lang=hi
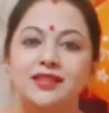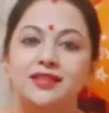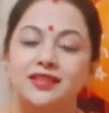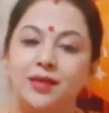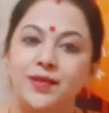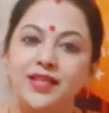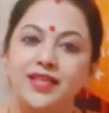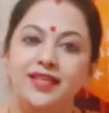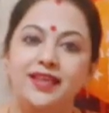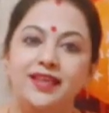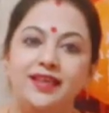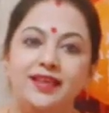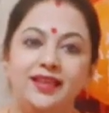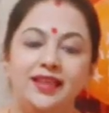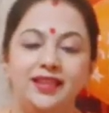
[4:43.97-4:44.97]
सभी के
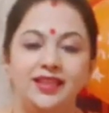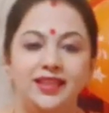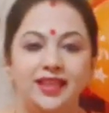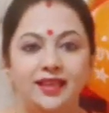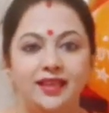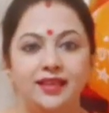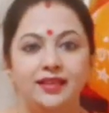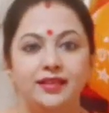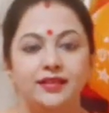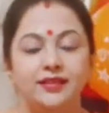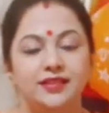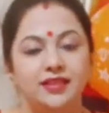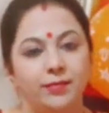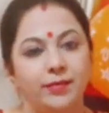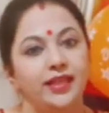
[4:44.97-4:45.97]
लिए यह
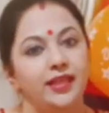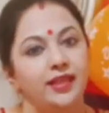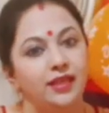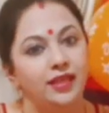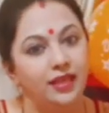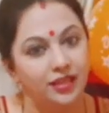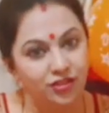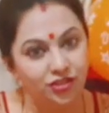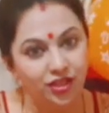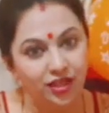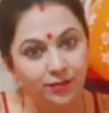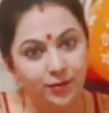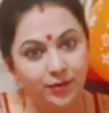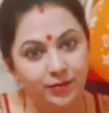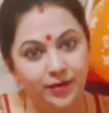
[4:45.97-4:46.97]
समय अच्छा
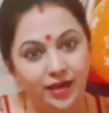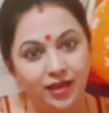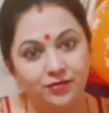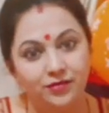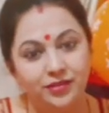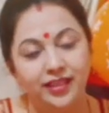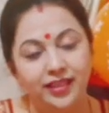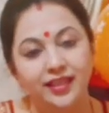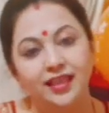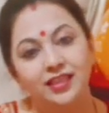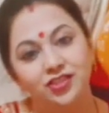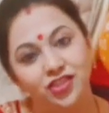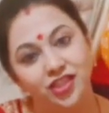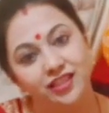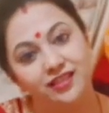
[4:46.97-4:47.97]
प्रभाव दे
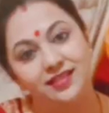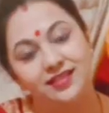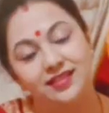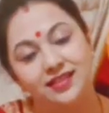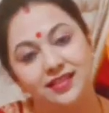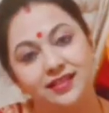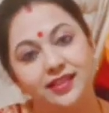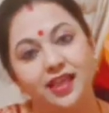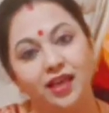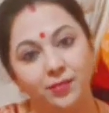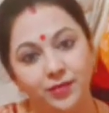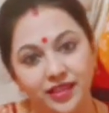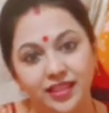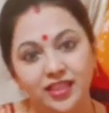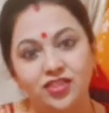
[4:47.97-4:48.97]
अच्छे रिजल्ट दे
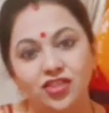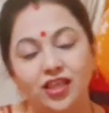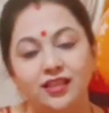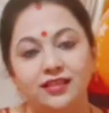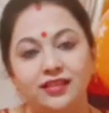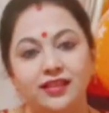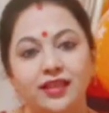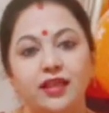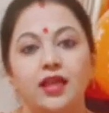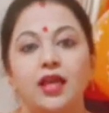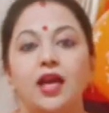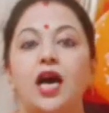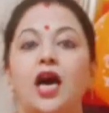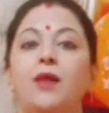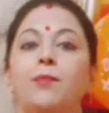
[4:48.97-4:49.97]
हम यही चाहते हैं
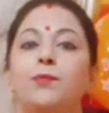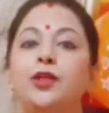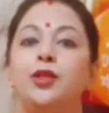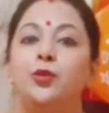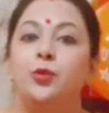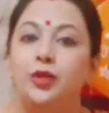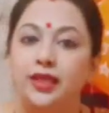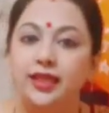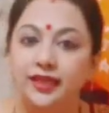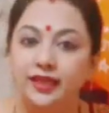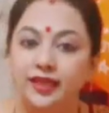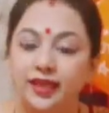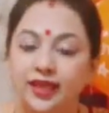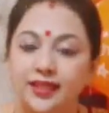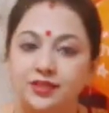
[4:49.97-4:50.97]
अपनी कुंडली
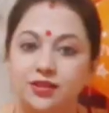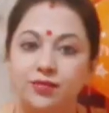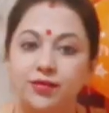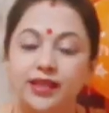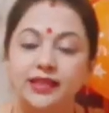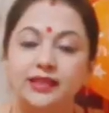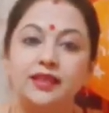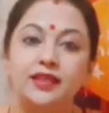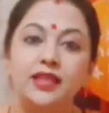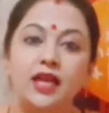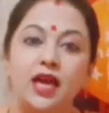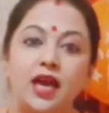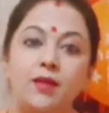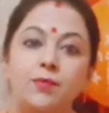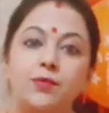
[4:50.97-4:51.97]
एनालाइज करवाएं ताकि
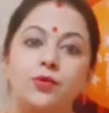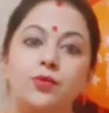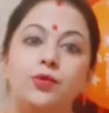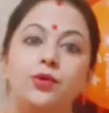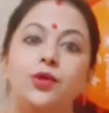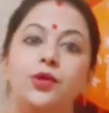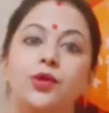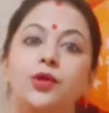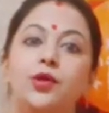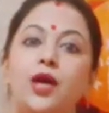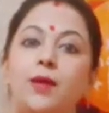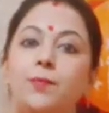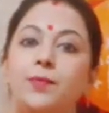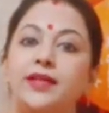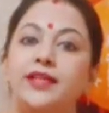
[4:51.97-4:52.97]
आपको
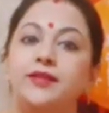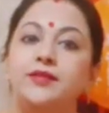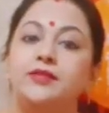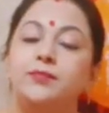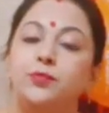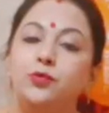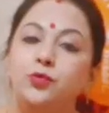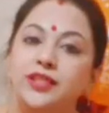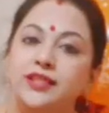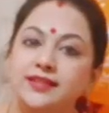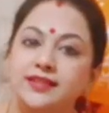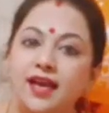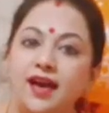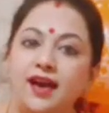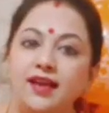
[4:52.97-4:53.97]
अपने पूरे
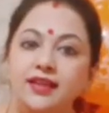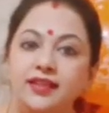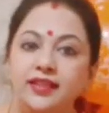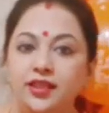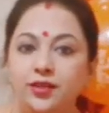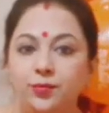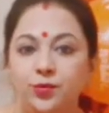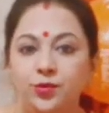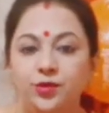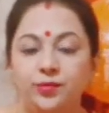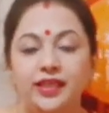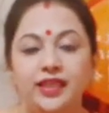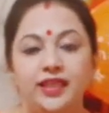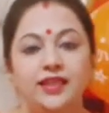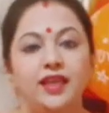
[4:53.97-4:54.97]
साल की रिपोर्ट
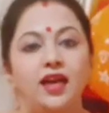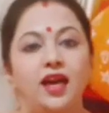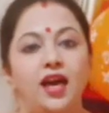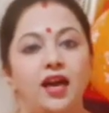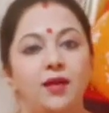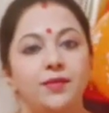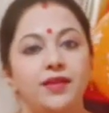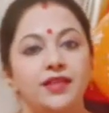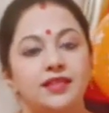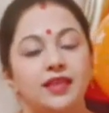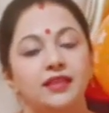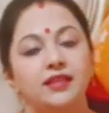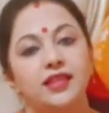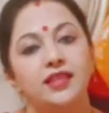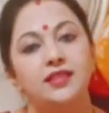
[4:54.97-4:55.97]
मिले कि आपके
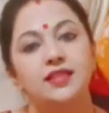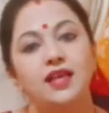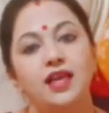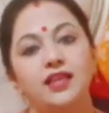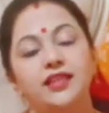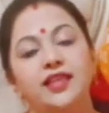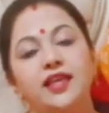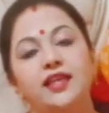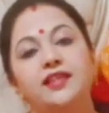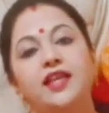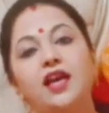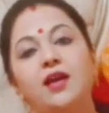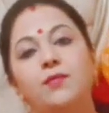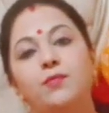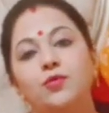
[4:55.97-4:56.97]
साथ ये साल क्या
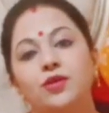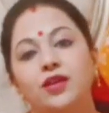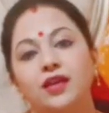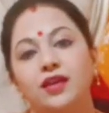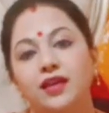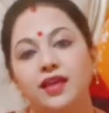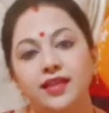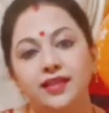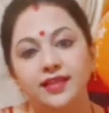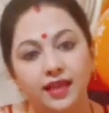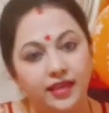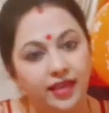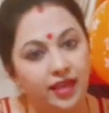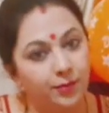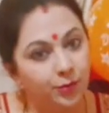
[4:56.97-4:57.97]
क्या आपको करना है क्या
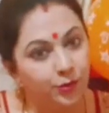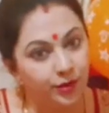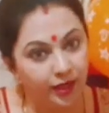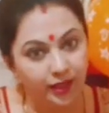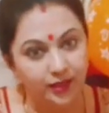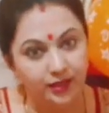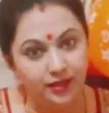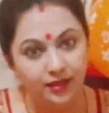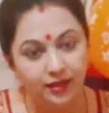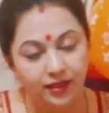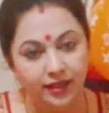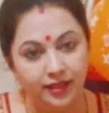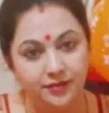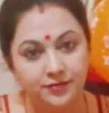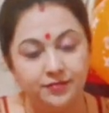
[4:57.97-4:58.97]
क्या आपको नहीं करना है